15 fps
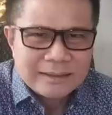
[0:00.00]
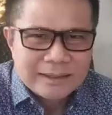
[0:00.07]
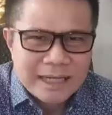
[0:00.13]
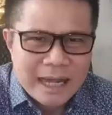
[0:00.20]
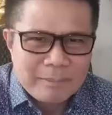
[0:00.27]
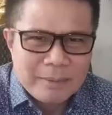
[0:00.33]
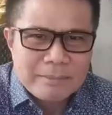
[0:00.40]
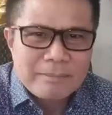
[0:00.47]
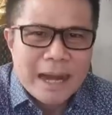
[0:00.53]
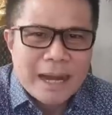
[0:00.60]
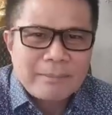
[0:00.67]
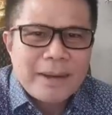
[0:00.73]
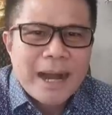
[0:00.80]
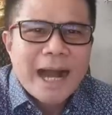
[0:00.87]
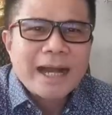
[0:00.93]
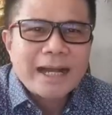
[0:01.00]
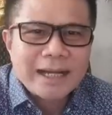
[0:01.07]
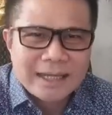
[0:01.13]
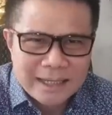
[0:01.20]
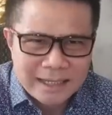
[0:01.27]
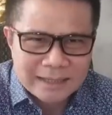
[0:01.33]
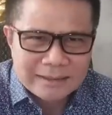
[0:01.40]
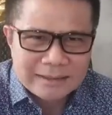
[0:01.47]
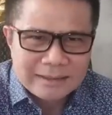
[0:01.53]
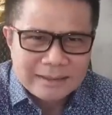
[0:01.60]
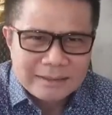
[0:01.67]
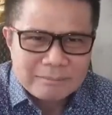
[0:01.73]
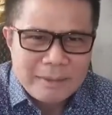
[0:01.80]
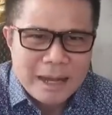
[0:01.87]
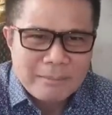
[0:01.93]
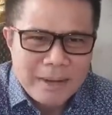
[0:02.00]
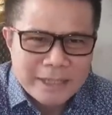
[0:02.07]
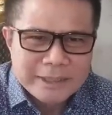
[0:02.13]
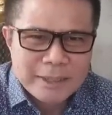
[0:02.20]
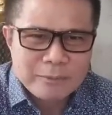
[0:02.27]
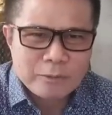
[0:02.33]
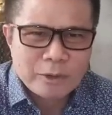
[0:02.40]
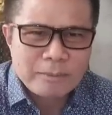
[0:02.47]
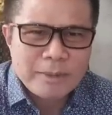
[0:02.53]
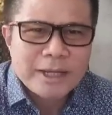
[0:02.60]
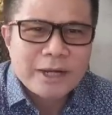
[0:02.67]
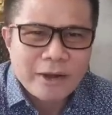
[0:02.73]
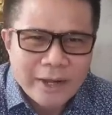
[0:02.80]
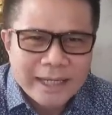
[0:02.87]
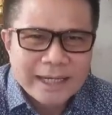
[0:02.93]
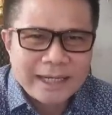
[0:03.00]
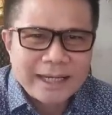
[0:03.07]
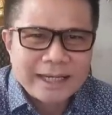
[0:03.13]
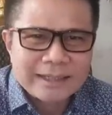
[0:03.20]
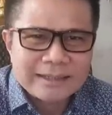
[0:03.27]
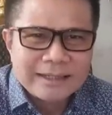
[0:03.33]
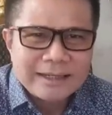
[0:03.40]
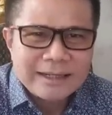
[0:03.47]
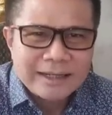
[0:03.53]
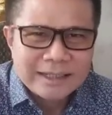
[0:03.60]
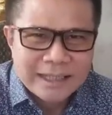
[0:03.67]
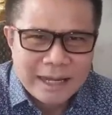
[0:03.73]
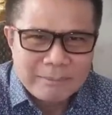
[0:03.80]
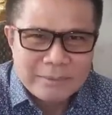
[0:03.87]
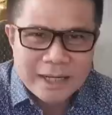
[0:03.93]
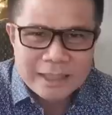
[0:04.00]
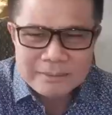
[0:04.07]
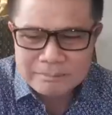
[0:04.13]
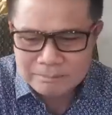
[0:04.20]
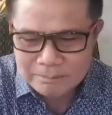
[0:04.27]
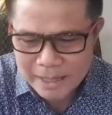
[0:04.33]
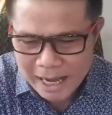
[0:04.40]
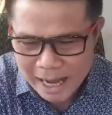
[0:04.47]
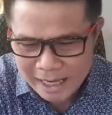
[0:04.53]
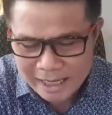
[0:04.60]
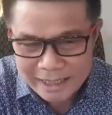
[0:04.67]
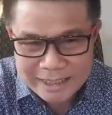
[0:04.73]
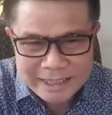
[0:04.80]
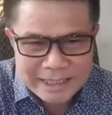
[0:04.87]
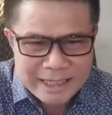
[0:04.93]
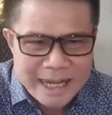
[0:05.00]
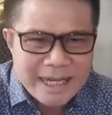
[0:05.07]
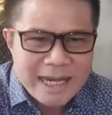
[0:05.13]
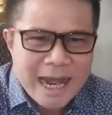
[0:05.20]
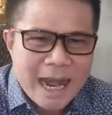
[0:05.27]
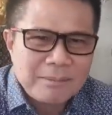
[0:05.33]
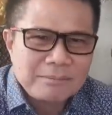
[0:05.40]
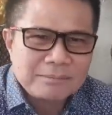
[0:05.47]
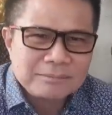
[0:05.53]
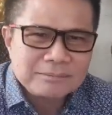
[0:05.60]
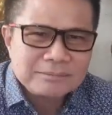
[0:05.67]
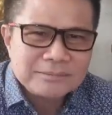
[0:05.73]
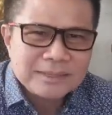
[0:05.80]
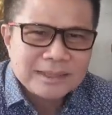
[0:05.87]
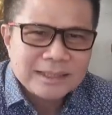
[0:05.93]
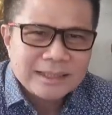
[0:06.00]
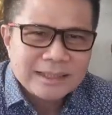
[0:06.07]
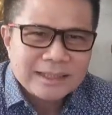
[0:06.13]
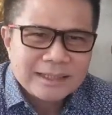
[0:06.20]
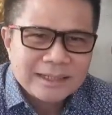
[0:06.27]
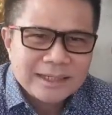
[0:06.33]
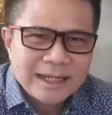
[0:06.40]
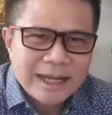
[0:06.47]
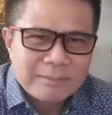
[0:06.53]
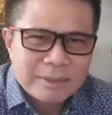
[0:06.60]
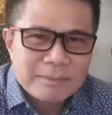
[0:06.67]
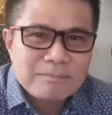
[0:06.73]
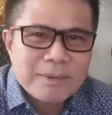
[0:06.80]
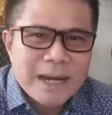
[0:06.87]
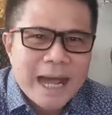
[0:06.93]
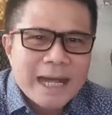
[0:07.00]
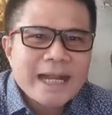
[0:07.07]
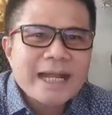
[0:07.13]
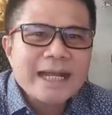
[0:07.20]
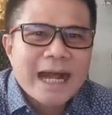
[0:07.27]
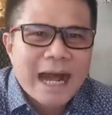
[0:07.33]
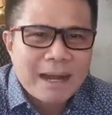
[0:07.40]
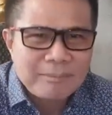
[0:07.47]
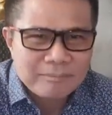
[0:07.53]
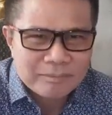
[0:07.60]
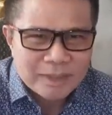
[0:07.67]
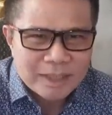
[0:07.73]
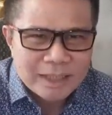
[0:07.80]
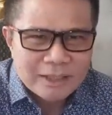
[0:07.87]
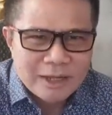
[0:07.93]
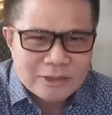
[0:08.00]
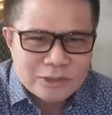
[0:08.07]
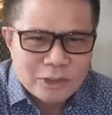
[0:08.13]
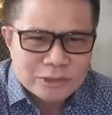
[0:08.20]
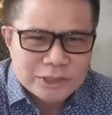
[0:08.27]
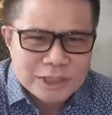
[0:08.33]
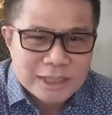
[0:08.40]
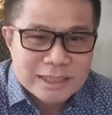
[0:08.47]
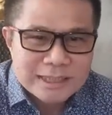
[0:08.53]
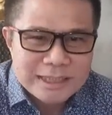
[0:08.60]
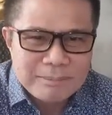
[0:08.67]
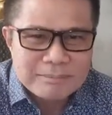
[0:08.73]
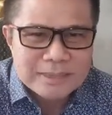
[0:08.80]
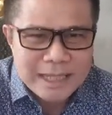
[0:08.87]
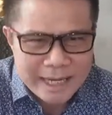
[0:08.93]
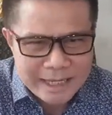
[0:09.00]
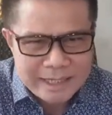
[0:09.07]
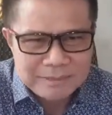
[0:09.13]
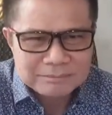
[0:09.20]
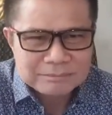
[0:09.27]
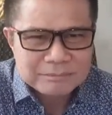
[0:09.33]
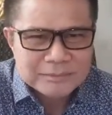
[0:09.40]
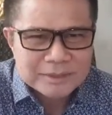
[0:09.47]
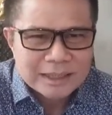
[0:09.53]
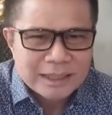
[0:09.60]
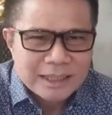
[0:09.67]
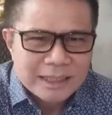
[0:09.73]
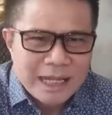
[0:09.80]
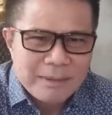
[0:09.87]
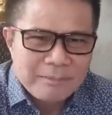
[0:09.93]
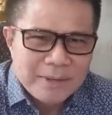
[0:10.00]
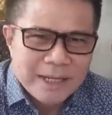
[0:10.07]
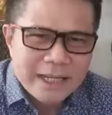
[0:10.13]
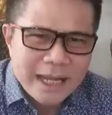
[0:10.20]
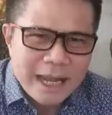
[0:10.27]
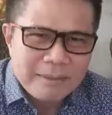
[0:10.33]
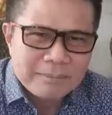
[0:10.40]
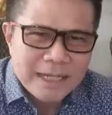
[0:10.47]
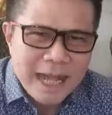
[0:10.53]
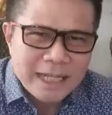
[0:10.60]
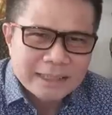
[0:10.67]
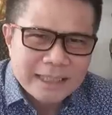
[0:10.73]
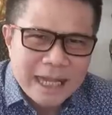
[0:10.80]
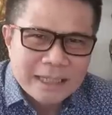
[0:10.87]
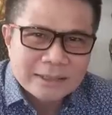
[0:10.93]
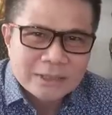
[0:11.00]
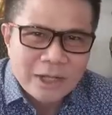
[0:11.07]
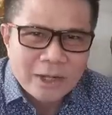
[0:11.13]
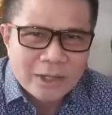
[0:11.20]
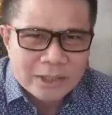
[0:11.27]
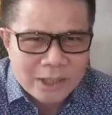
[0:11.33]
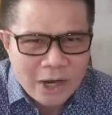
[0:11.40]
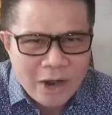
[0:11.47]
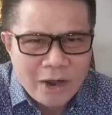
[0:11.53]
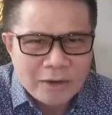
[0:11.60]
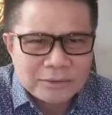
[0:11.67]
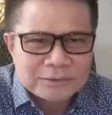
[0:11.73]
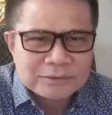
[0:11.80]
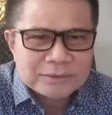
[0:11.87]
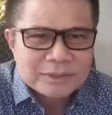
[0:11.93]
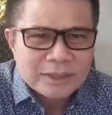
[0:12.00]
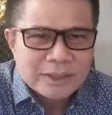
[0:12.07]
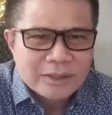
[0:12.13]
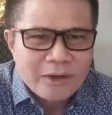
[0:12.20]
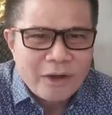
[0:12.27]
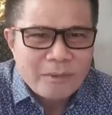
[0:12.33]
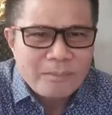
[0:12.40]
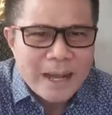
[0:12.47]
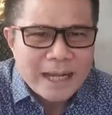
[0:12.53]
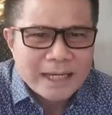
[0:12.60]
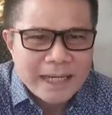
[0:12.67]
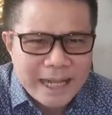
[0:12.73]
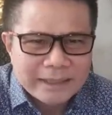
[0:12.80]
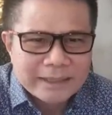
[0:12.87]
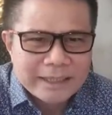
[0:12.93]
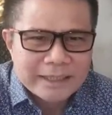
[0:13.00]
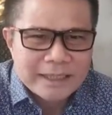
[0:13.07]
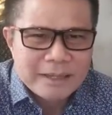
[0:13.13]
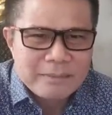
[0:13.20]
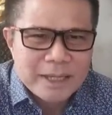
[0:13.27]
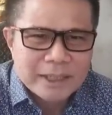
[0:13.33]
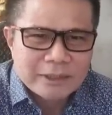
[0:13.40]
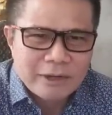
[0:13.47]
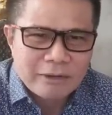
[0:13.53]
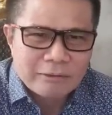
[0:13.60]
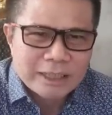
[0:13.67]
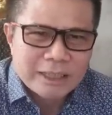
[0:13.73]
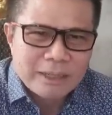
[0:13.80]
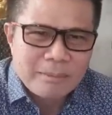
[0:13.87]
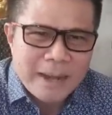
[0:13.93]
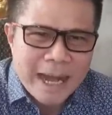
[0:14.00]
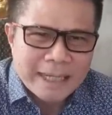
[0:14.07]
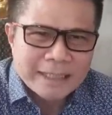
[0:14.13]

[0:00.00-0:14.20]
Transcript: นะเป็นบางพรรคกันแล้วกันบางพรรคจำนวนไม่น้อยกันแล้วกันนะเหมือนปลากระดี่ได้น้ำอ่าเหมือนปลาได้น้ำก็สดชื่นแจ่มใสทำให้อำนาจการต่อรองของพรรคเล็กเนี่ยที่มีต่อรัฐบาล